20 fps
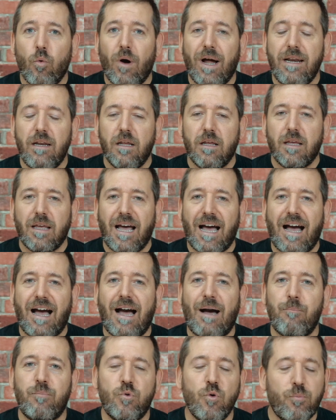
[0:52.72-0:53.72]
cual
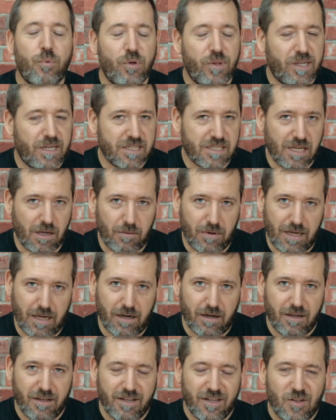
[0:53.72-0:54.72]
tú pudieras
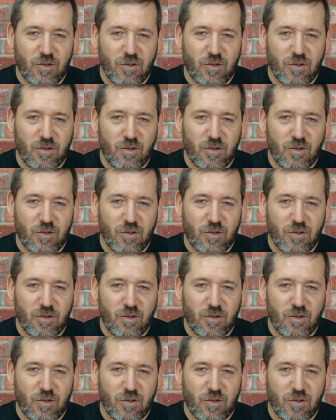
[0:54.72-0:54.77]
hablar,